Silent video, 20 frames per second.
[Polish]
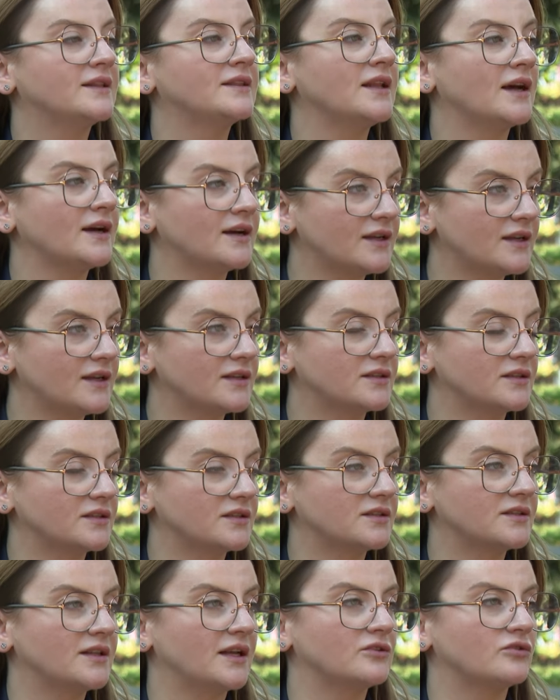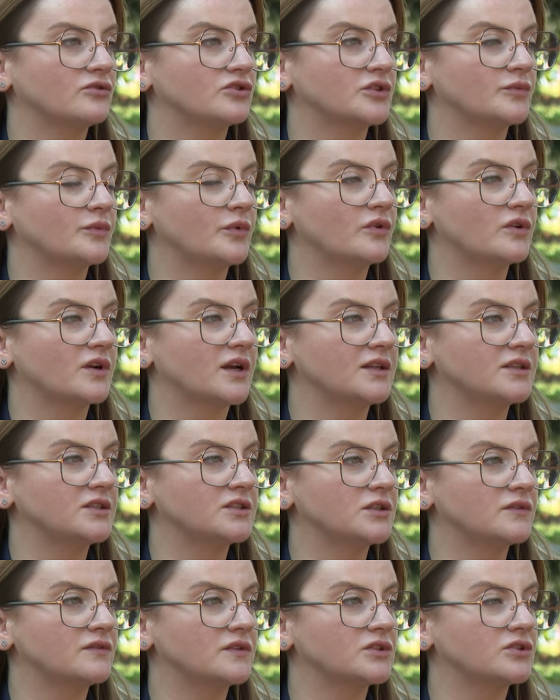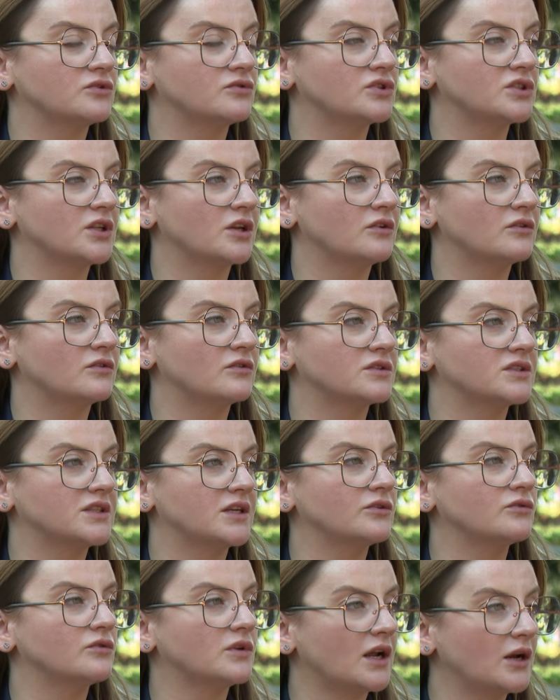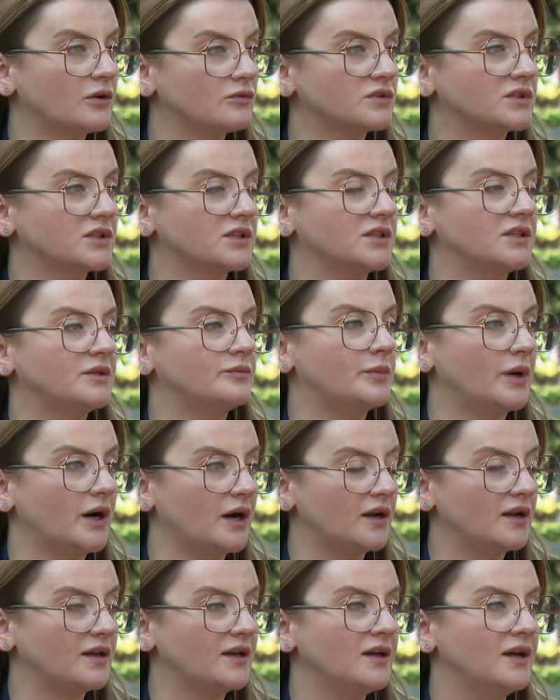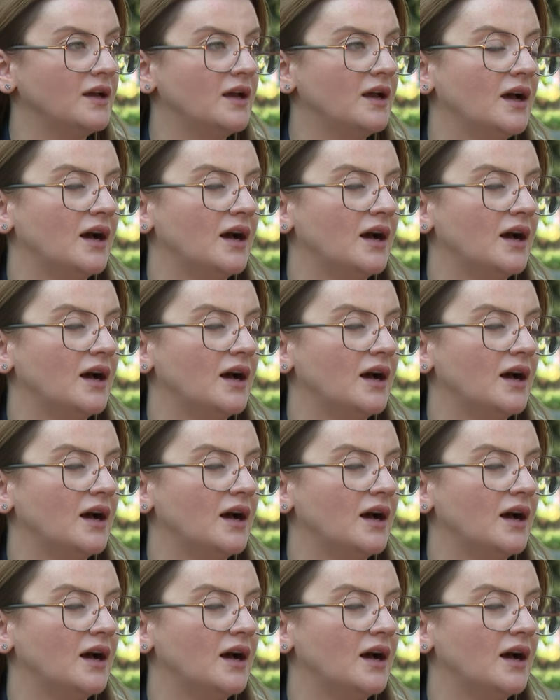na kredyt, na to, żeby organizować różnego rodzaju rauty i bale,